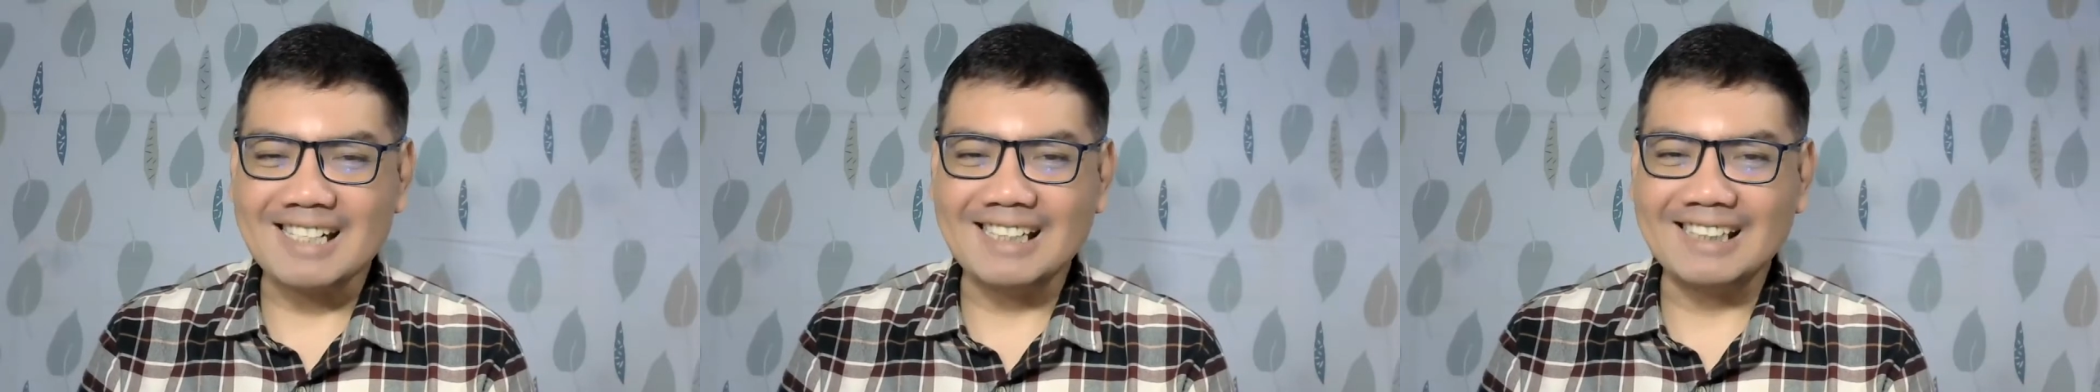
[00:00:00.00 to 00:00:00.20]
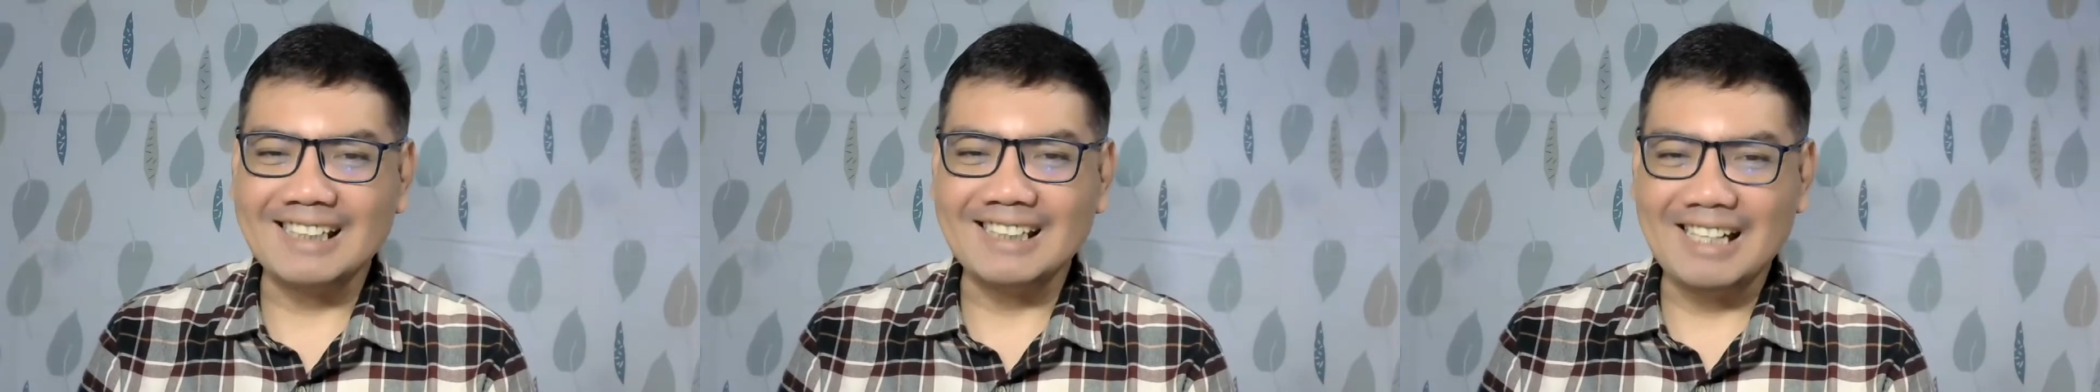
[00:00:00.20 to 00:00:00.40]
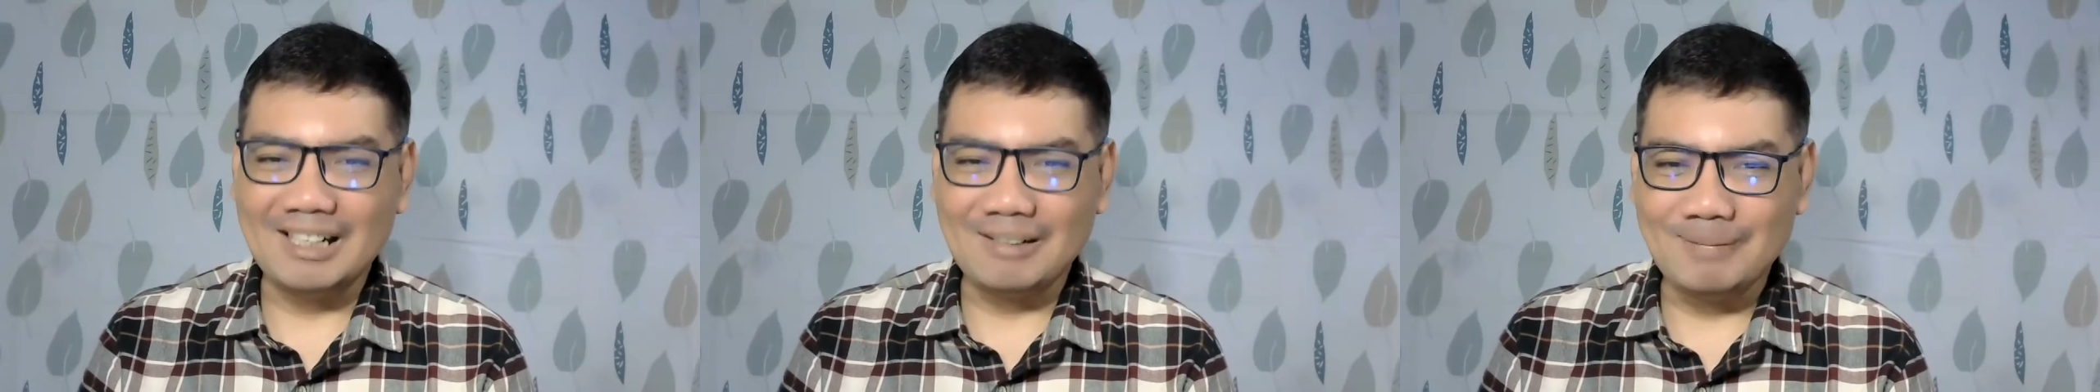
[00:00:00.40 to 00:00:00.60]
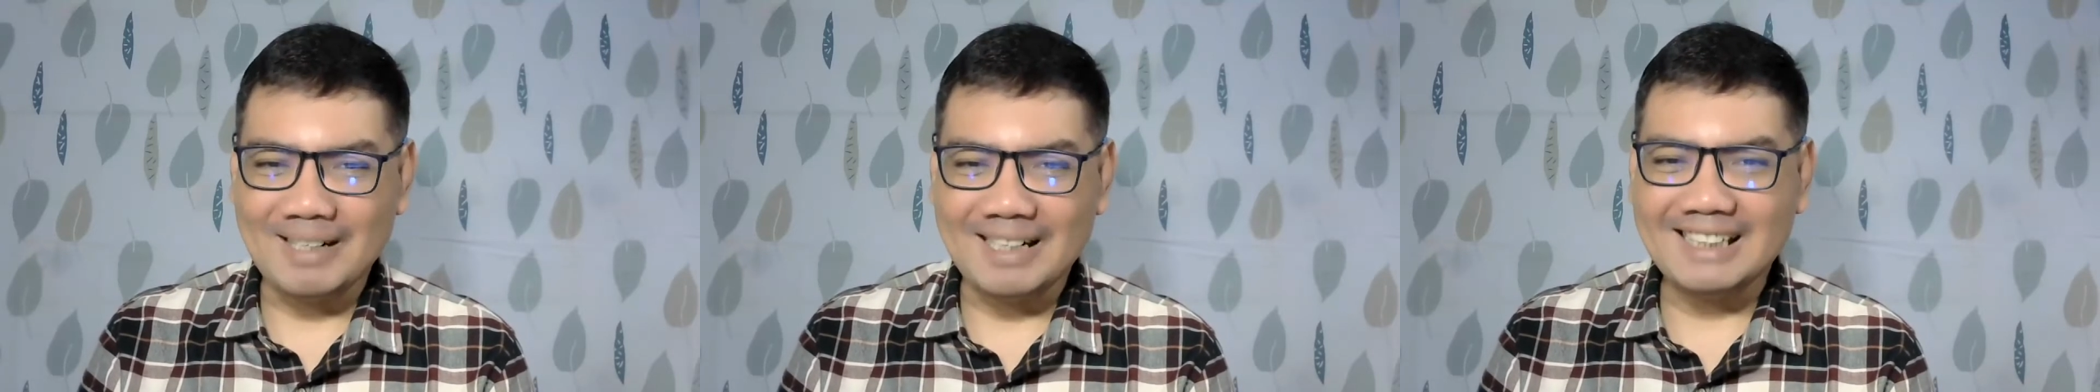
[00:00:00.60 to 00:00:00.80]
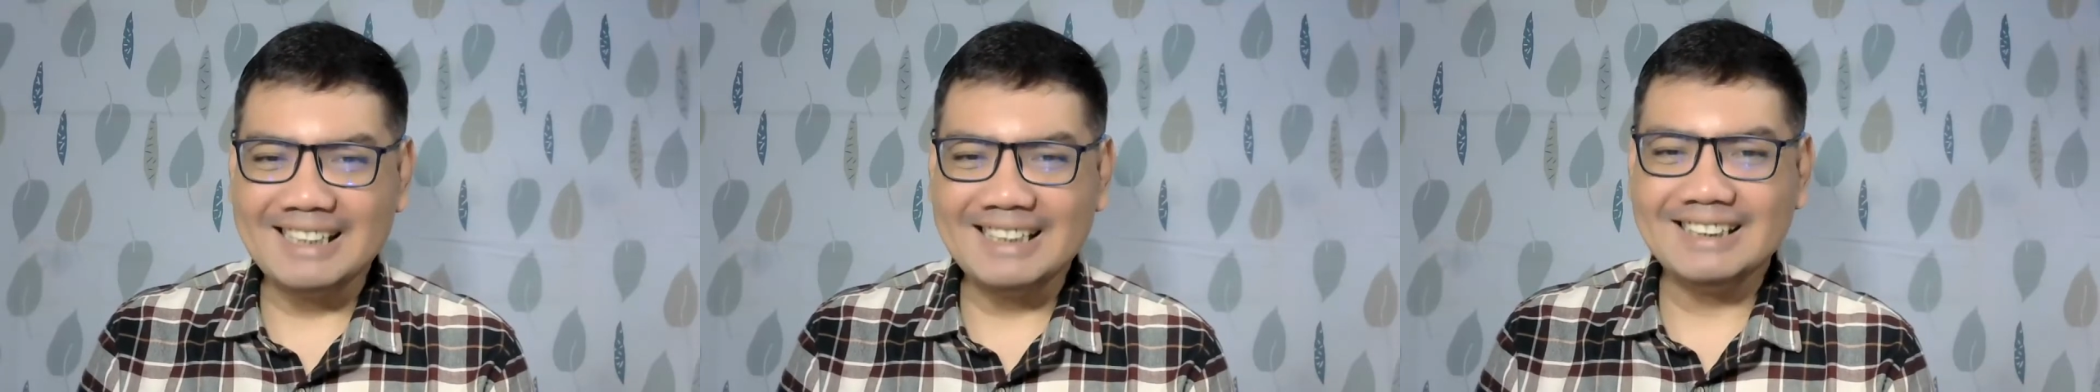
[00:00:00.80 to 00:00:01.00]
Sanata
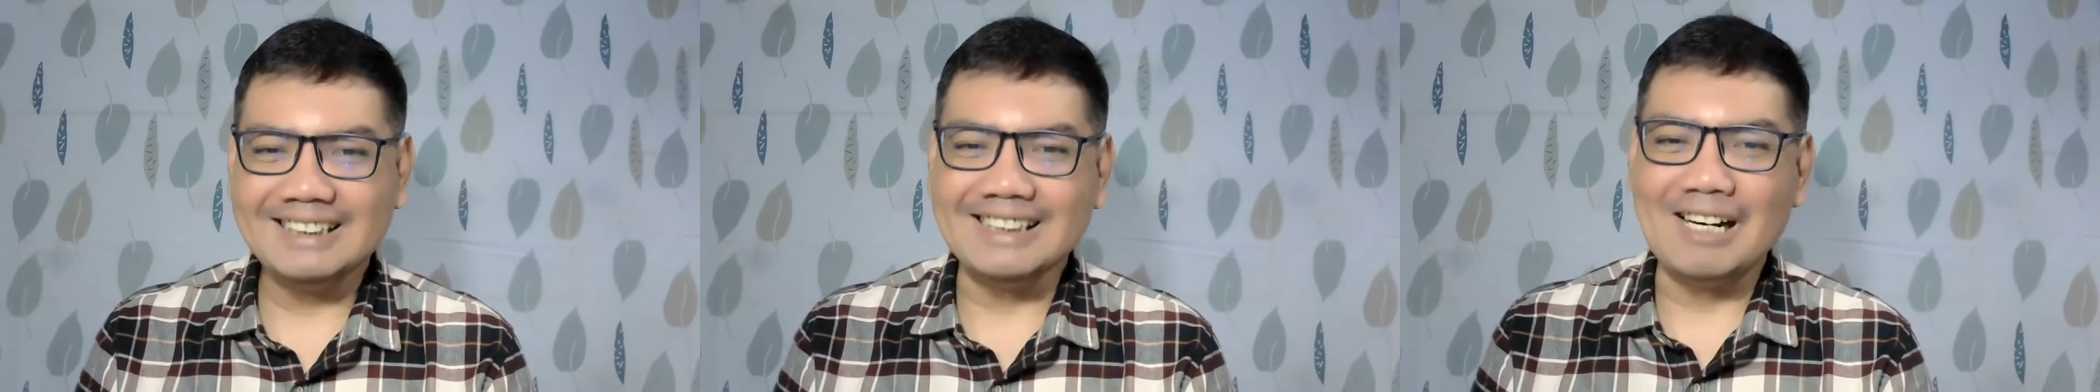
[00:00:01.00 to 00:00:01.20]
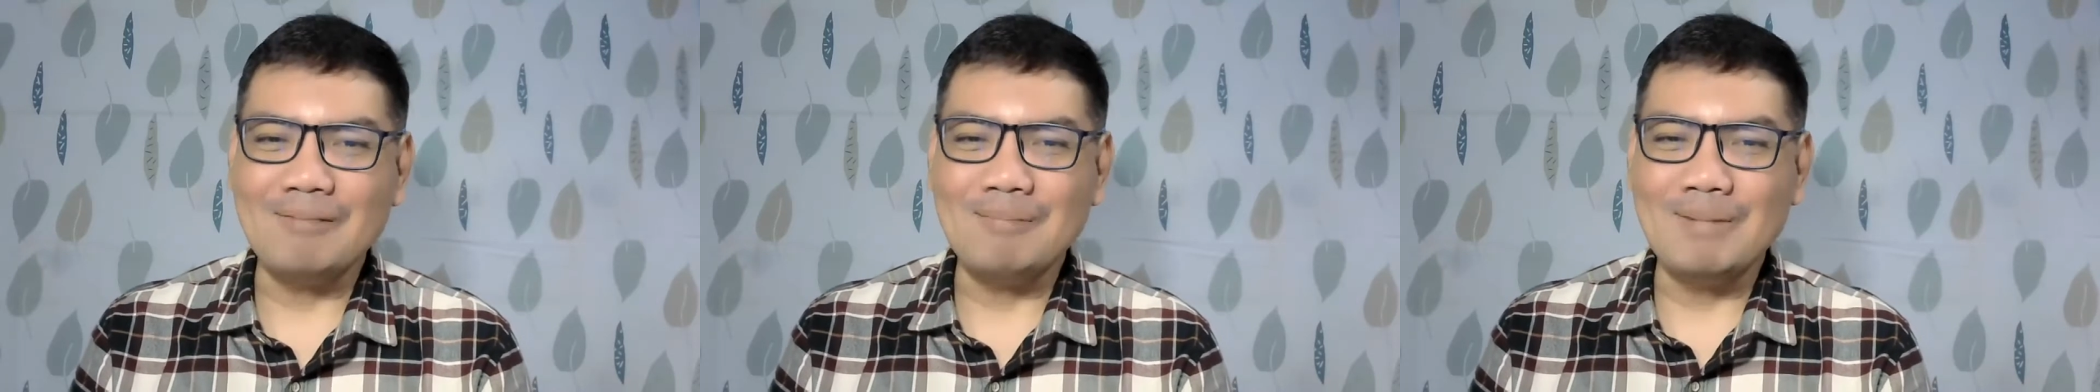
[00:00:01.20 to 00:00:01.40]
Dharma yang